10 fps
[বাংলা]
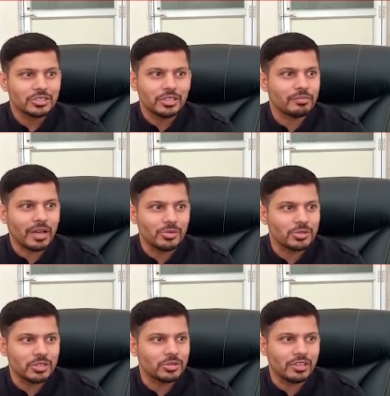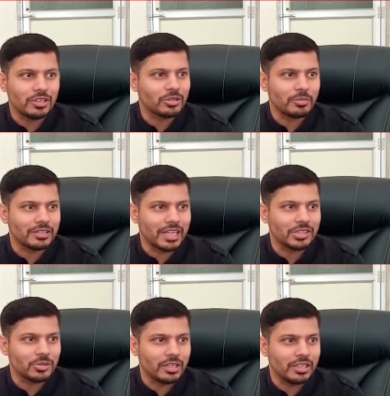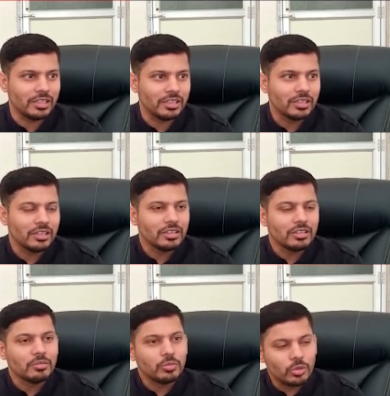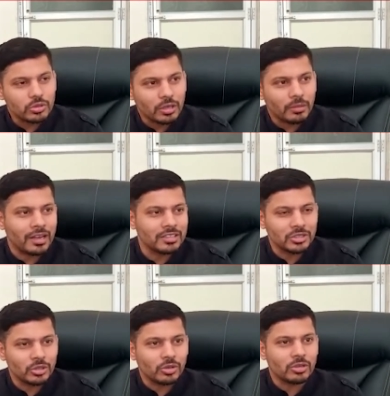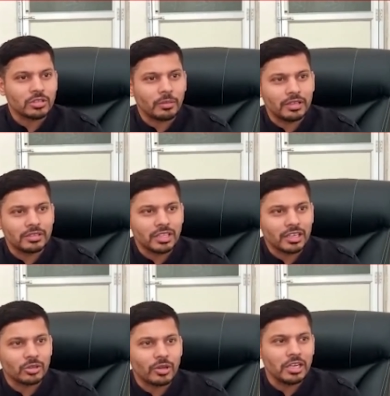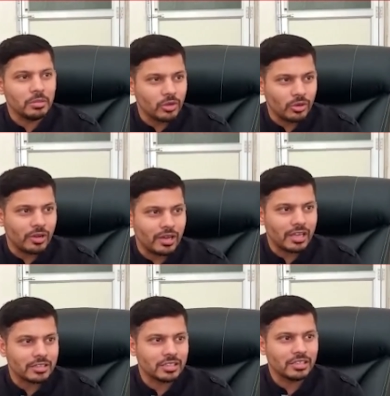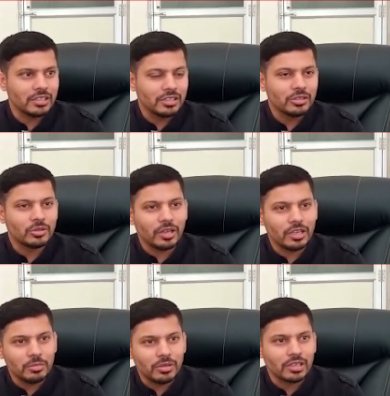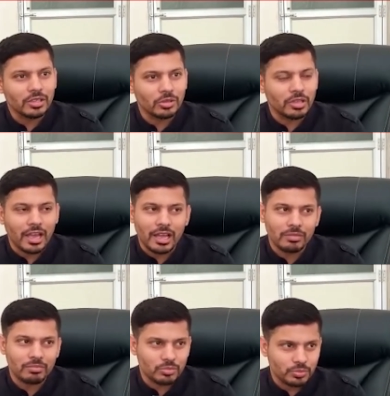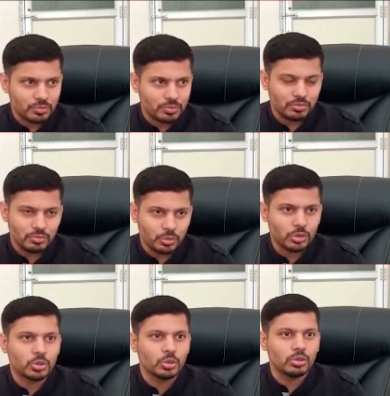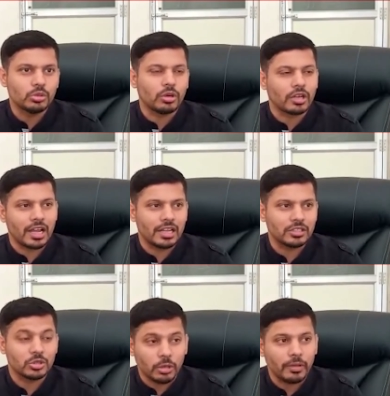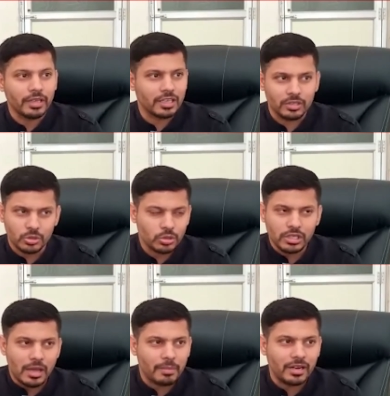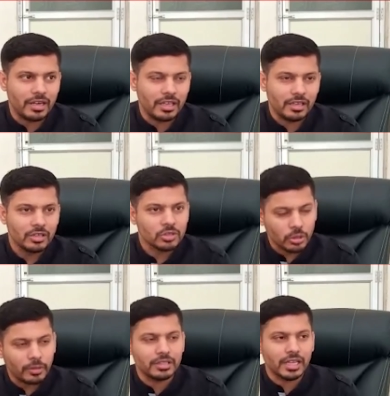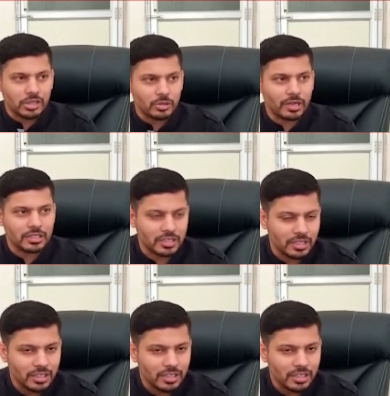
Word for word: শুধু মানুষের জন্য তো আমার দায়িত্ব নেই পুরো সমাজের জন্য আর সমাজ থেকে তো অ্যানিমেলও আছে তো অ্যানিমেলকে তো দেখার প্রচুর দরকার আছে সবাইকে শুধু আমার নেই সবাই দায়িত্ব আছে